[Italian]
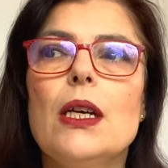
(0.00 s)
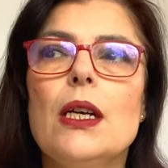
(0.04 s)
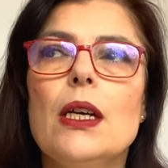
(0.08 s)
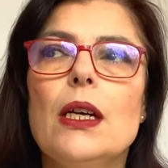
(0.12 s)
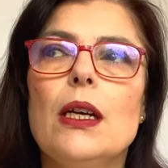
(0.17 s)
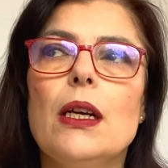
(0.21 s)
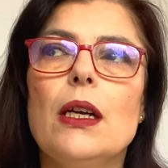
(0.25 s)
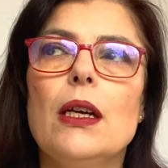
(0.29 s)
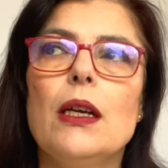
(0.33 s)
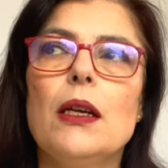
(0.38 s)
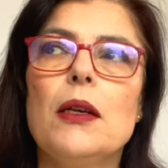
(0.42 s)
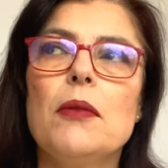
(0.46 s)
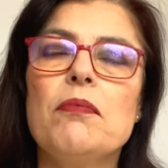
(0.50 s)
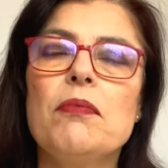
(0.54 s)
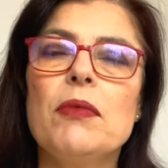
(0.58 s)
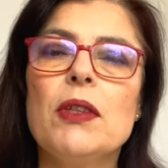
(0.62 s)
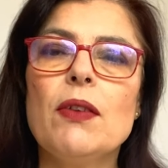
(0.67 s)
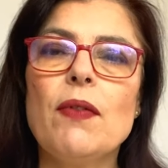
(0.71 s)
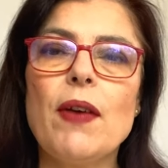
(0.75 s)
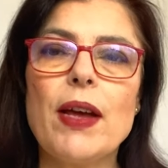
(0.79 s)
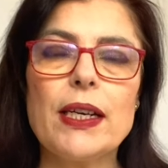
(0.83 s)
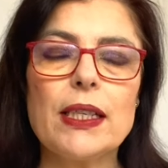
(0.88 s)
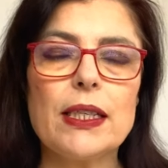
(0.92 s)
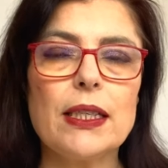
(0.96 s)
eh,
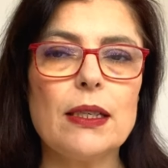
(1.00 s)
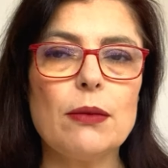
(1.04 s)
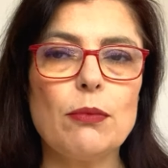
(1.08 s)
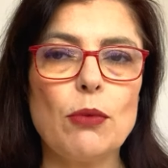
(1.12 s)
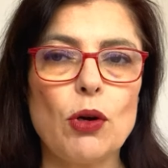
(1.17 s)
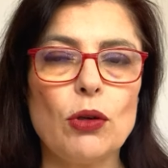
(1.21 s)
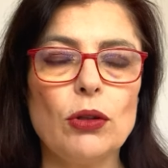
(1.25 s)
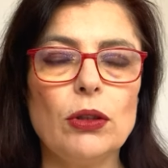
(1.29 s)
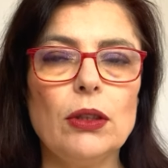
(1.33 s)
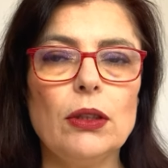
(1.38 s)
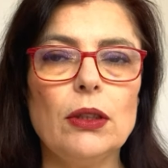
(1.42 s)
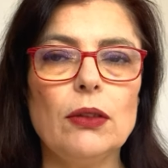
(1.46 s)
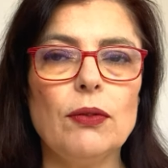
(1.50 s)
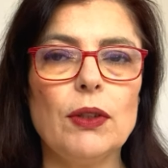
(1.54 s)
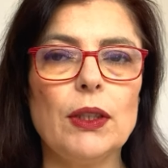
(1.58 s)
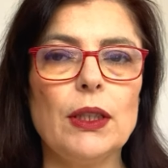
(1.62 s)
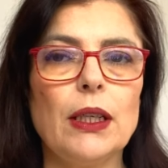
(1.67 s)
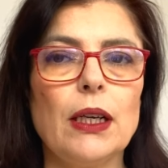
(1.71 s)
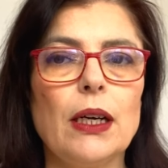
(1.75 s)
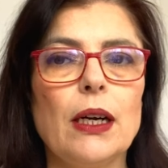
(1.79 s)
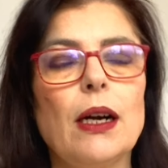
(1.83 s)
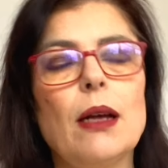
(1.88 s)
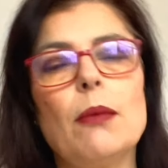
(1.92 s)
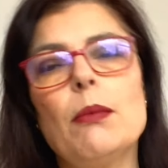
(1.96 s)
diversi modi di
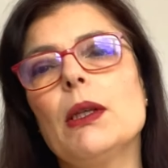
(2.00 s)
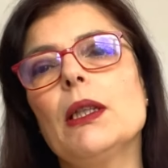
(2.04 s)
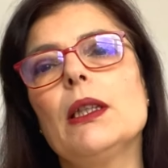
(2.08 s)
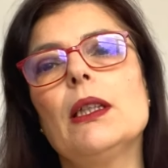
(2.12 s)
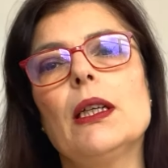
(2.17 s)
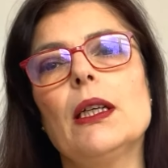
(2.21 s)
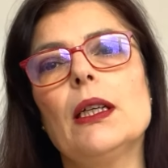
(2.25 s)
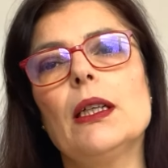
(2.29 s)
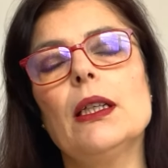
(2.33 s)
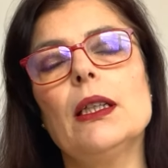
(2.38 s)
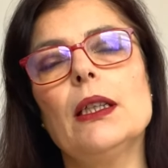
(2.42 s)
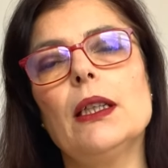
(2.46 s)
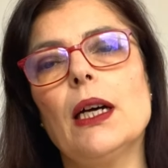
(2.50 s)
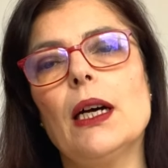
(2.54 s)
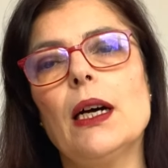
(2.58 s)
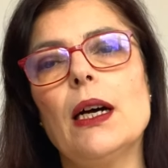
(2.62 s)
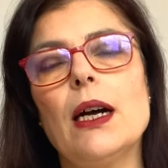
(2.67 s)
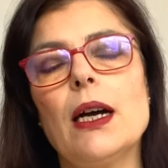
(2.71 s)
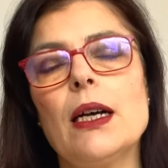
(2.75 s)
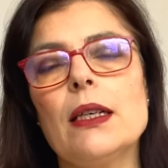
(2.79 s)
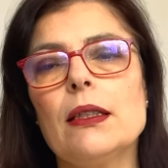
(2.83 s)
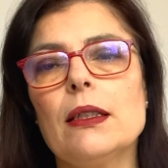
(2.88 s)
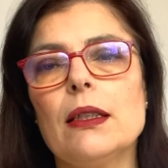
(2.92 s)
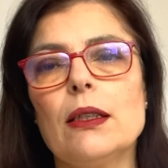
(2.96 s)
vedere la maternità
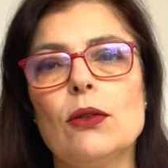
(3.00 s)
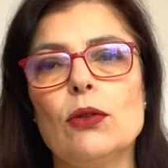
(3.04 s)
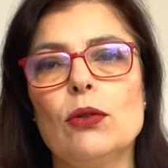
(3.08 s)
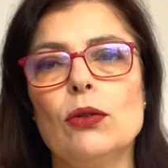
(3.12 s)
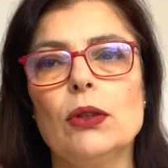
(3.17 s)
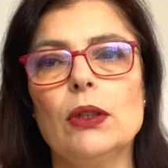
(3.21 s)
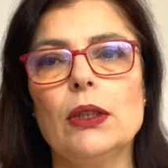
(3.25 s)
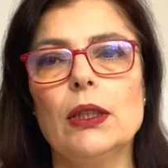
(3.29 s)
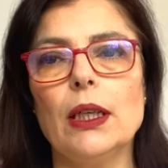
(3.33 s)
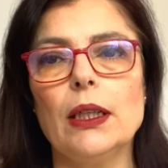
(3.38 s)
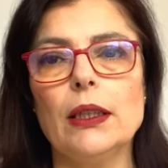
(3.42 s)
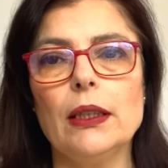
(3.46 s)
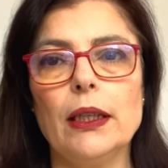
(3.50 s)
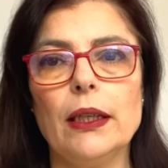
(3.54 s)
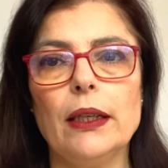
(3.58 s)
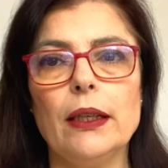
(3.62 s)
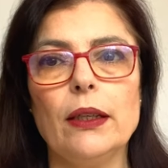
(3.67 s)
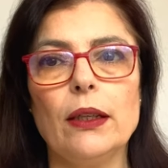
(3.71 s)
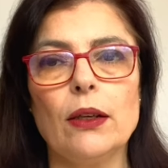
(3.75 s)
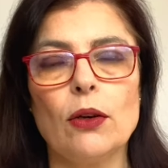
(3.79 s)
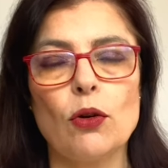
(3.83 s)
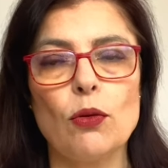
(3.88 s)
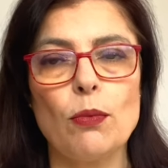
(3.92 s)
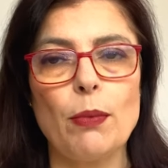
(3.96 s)
a seconda
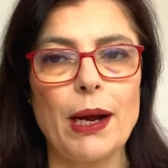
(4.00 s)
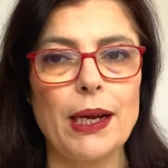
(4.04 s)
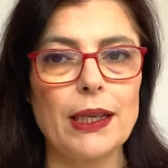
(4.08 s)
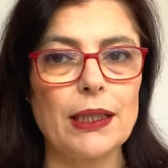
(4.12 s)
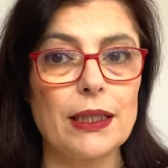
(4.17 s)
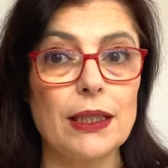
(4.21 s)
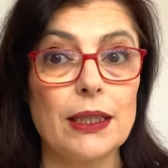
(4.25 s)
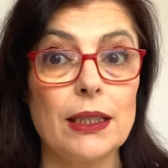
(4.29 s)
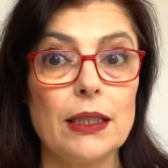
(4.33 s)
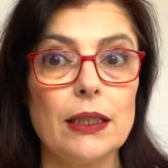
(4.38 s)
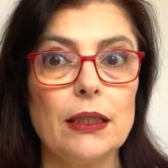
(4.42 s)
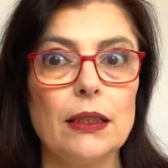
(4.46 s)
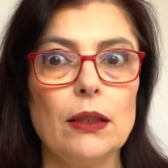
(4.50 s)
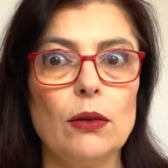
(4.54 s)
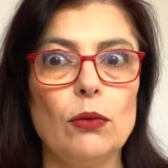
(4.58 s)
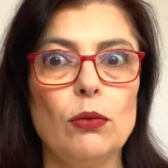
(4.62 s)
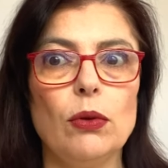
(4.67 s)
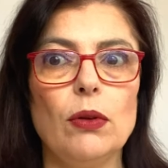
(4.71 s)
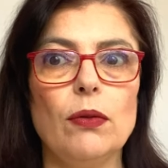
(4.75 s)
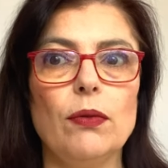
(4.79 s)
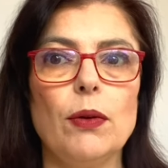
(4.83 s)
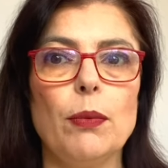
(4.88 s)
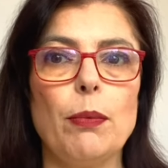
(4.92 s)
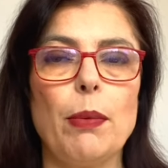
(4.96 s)
dei romanzi di
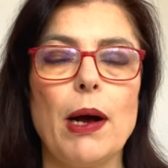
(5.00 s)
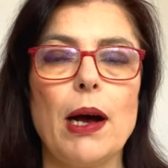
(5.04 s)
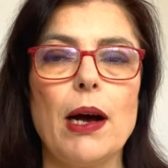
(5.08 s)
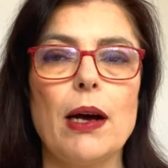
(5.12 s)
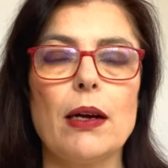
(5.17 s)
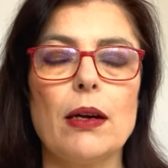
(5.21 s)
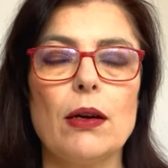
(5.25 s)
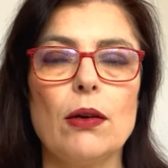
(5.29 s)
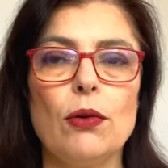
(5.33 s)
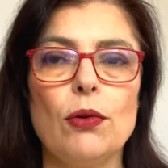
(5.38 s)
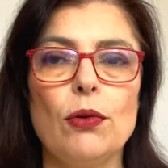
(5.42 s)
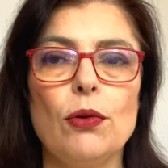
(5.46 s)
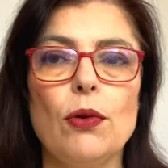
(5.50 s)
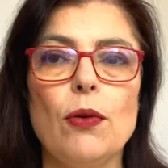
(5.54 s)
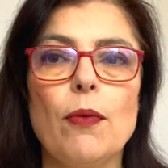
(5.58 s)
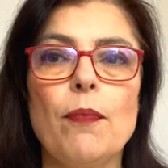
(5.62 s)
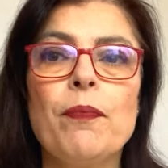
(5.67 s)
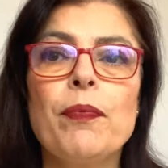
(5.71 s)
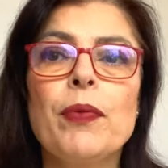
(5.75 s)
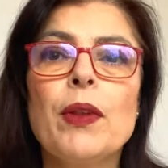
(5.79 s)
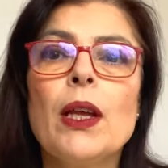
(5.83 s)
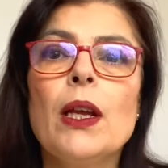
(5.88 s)
cui vi parlo.